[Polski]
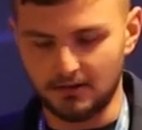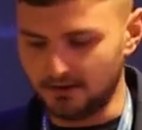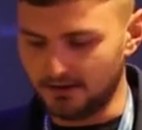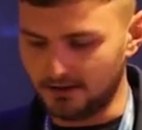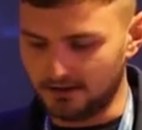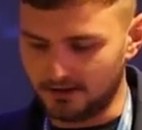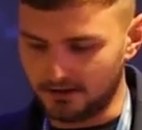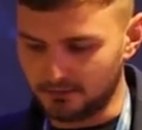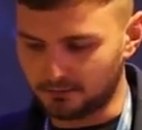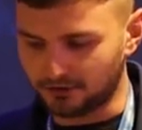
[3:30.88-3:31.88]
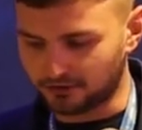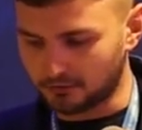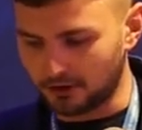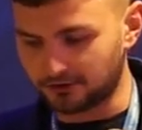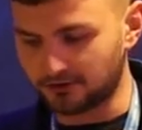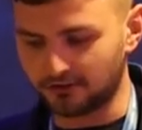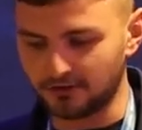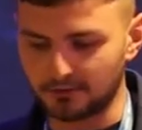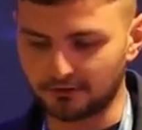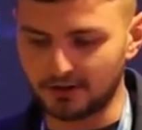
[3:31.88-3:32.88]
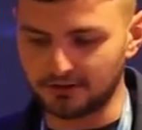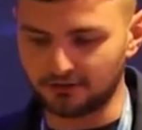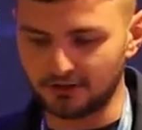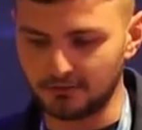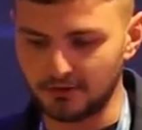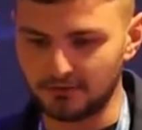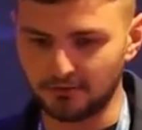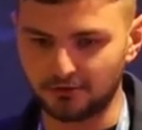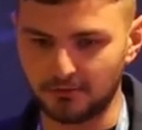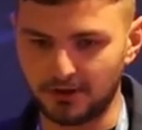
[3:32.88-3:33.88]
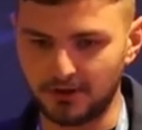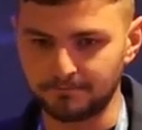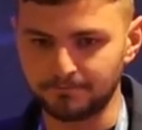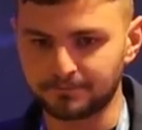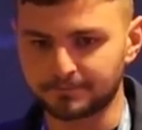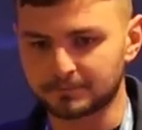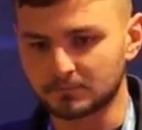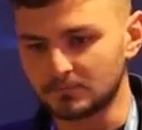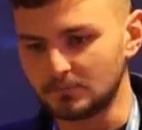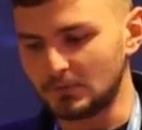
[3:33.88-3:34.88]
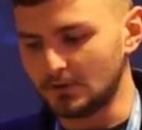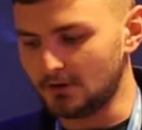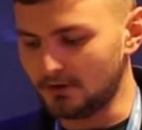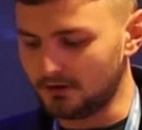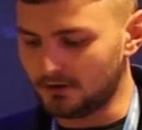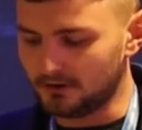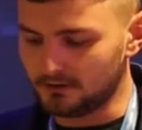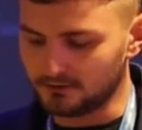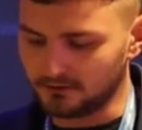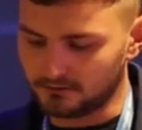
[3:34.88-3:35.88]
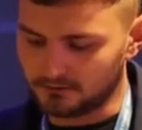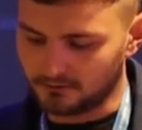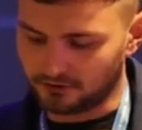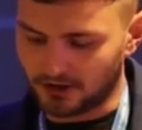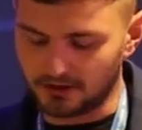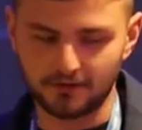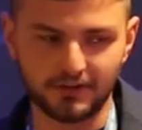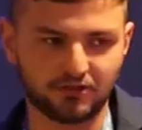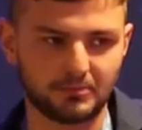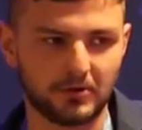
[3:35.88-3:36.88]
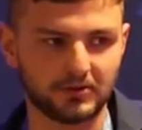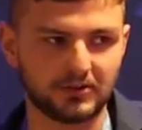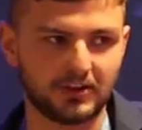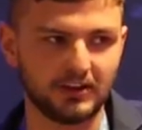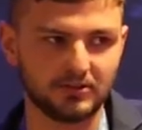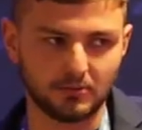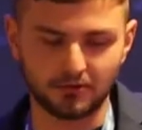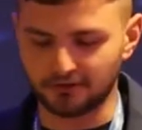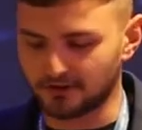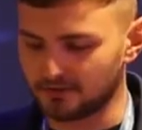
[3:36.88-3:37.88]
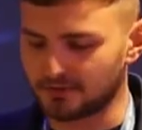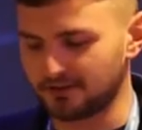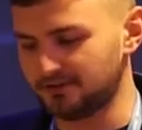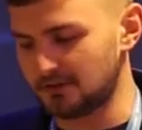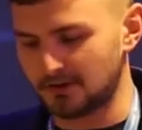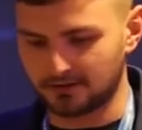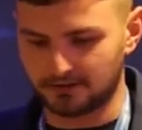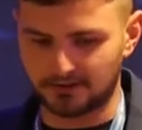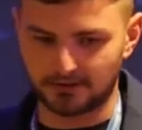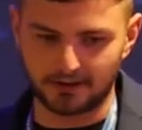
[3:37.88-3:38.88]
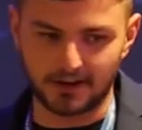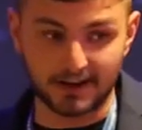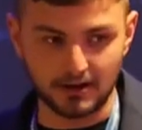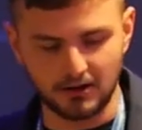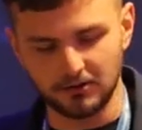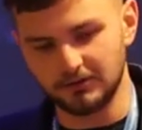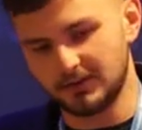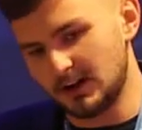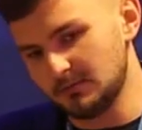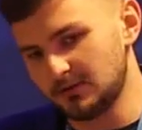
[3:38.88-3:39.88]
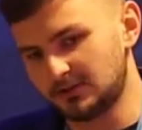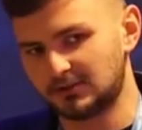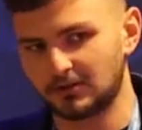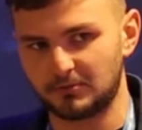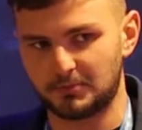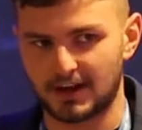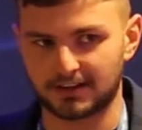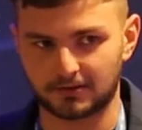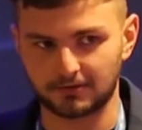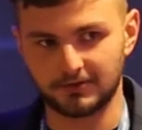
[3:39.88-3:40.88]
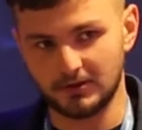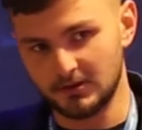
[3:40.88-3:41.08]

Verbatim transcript: yy, przeszłości. Na przykład jeżeli mielibyśmy yy, średniowiecze polskie, to można wybrać wykład o historii Jagielonów albo o historii Piastów.